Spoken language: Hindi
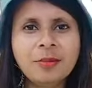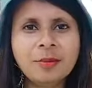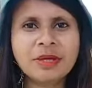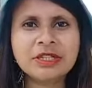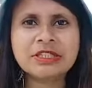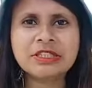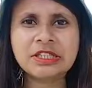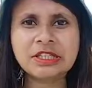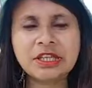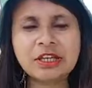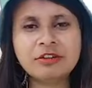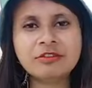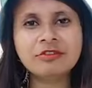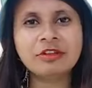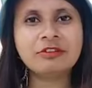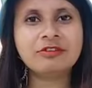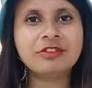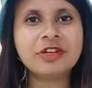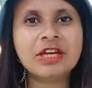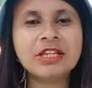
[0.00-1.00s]
बट ठीक है
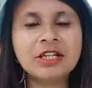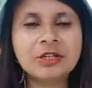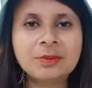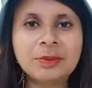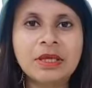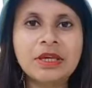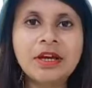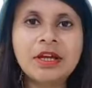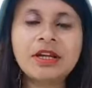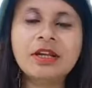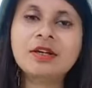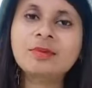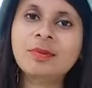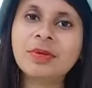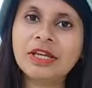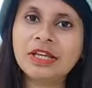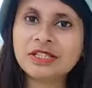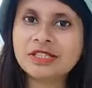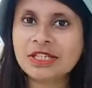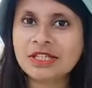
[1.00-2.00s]
फीपी आइलैंड भी एक अलग
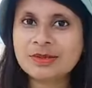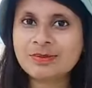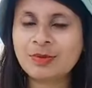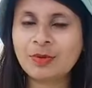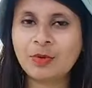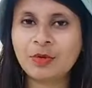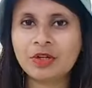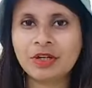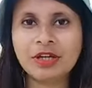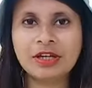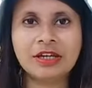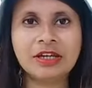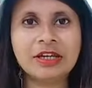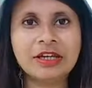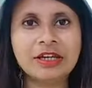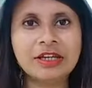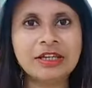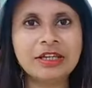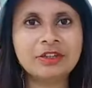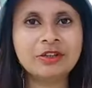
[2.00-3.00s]
प्लेस एक्सप्लोर करने
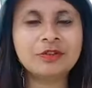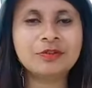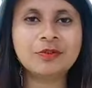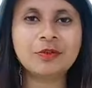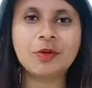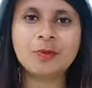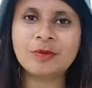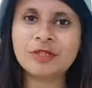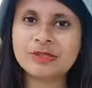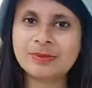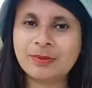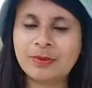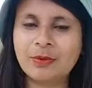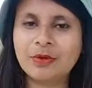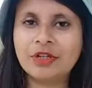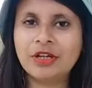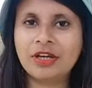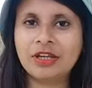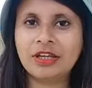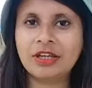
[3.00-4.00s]
के लिए तो वो हम
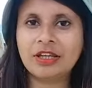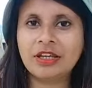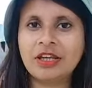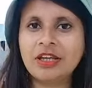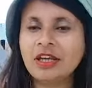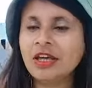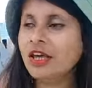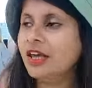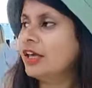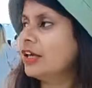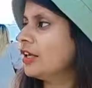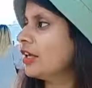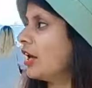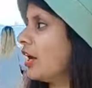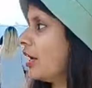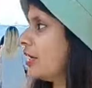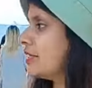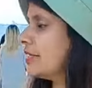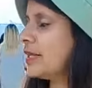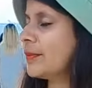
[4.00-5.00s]
एक्सप्लोर करेंगे
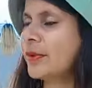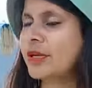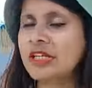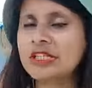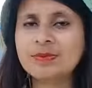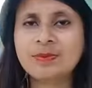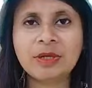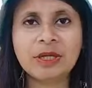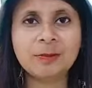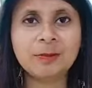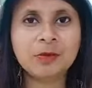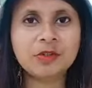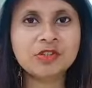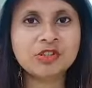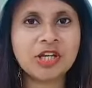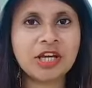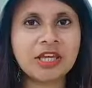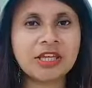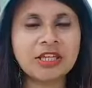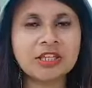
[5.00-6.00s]
यहाँ से हमारी स्पीड बोट
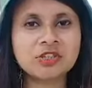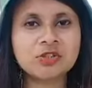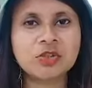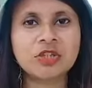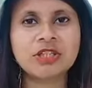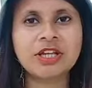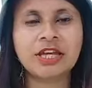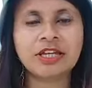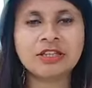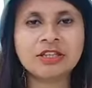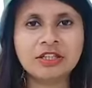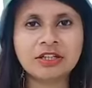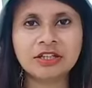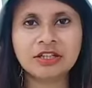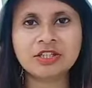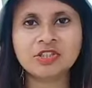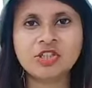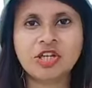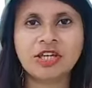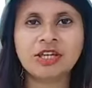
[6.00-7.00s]
जाएगी जो कि नाइन
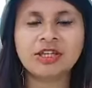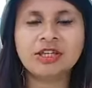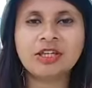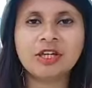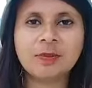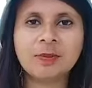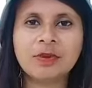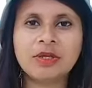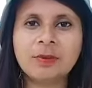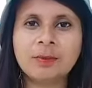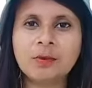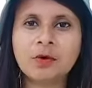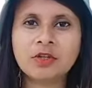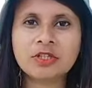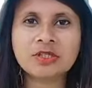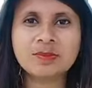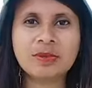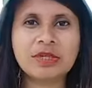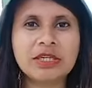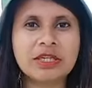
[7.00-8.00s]
थर्टी जाएगी अभी
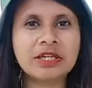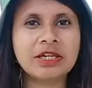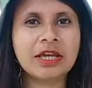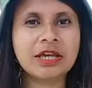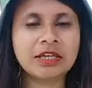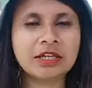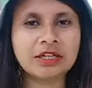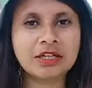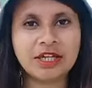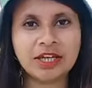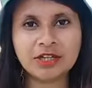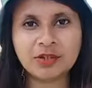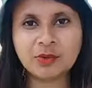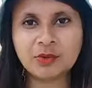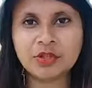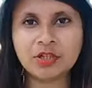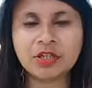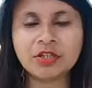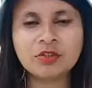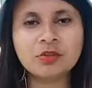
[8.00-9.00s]
अप्रॉक्सीमेटली नाइन टेन
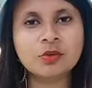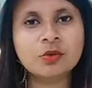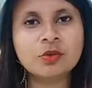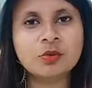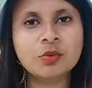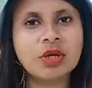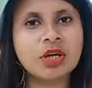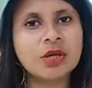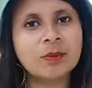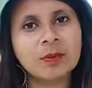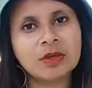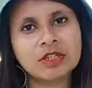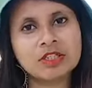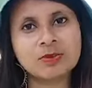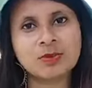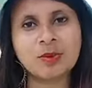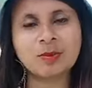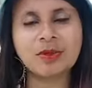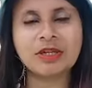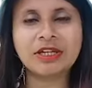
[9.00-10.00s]
हो रहे हैं तो ट्वेंटी
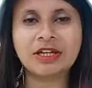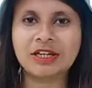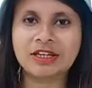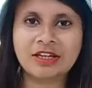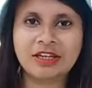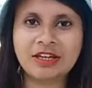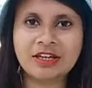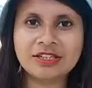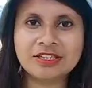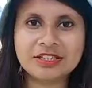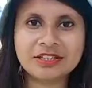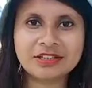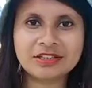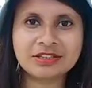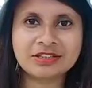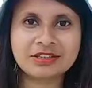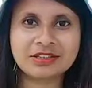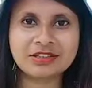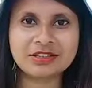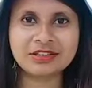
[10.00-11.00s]
मिनट्स में हम निकलेंगे यहाँ
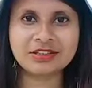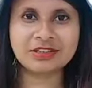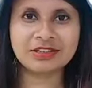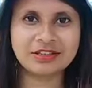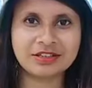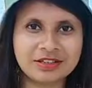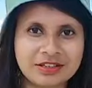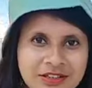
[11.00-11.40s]
से